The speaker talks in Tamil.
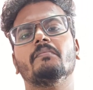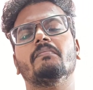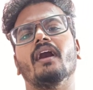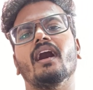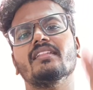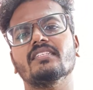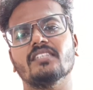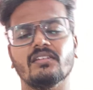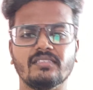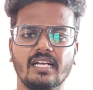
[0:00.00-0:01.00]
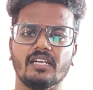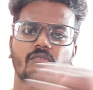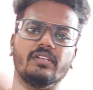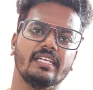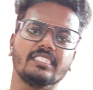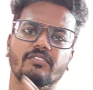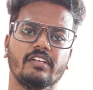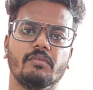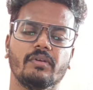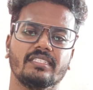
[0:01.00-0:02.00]
பாதி ஜனம் தேட்டர் விட்டு ஏஞ்சி
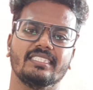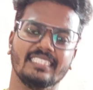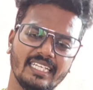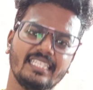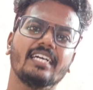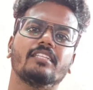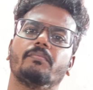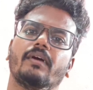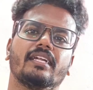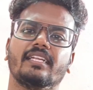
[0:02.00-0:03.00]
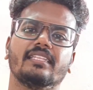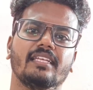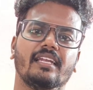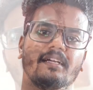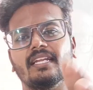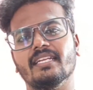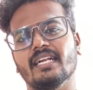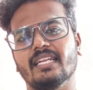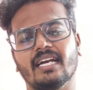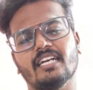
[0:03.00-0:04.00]
வெளியே போயிடுச்சு எதுக்கு அந்த பாட்டுனே தெரியல பாட்டுன்னு
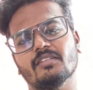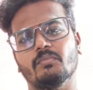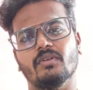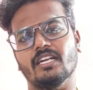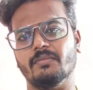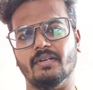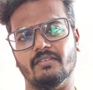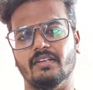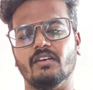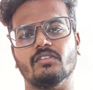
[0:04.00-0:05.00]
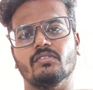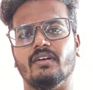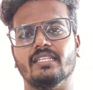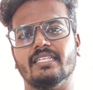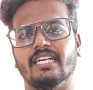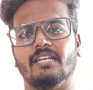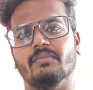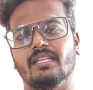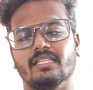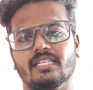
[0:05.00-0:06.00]
கேட்டிங்கனாக்கா அந்த புல்லட் பாட்டு வேணால் கொஞ்சம் உட்காந்து கேட்குற
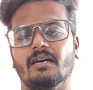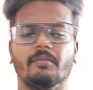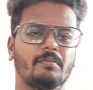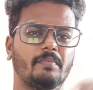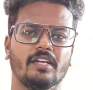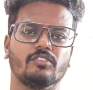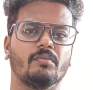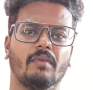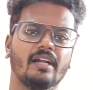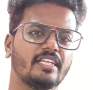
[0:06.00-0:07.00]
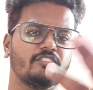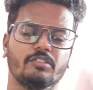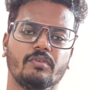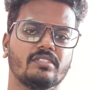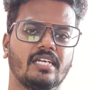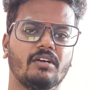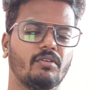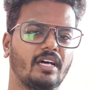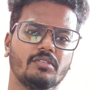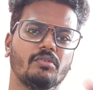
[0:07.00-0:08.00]
மாதிரி இருந்தது அப்புறம் படத்தோட மாண்டேஜ் விதமாக ஒரு சாங்
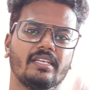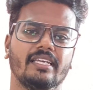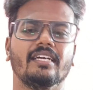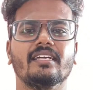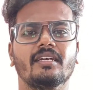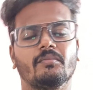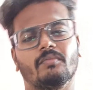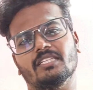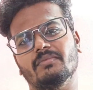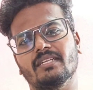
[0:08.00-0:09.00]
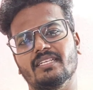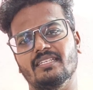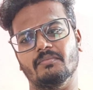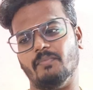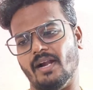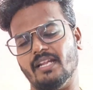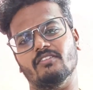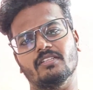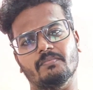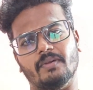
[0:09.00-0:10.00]
வரும் அது ஓகே மற்றபடி பாடல்
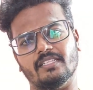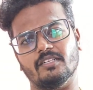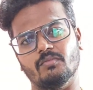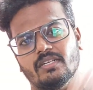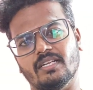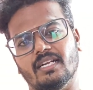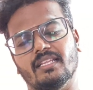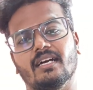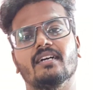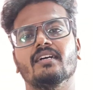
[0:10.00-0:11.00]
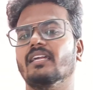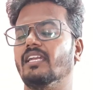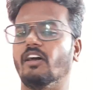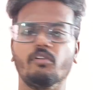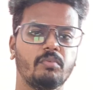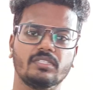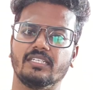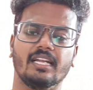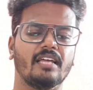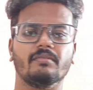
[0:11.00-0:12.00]
வந்து படத்துக்கு முட்டுக்கட்டு தான் லவ் போர்ஷன்
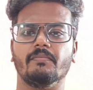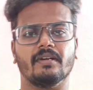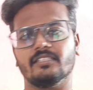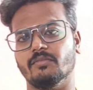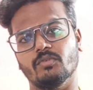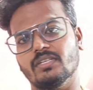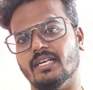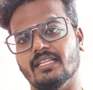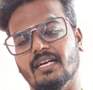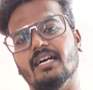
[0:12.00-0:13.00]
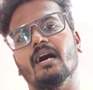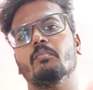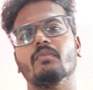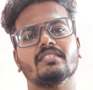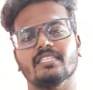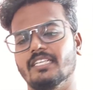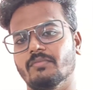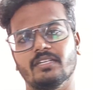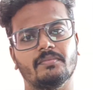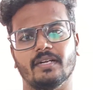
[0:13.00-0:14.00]
எல்லாமே படத்துக்கு முட்டுக்கட்டு தான் அம்மா
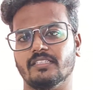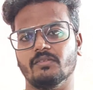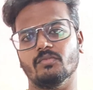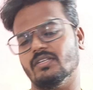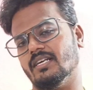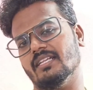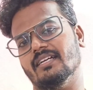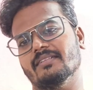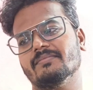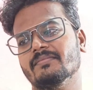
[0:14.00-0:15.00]
சென்டிமெண்ட்டு படத்துக்கு முட்டுக்கட்டு தான்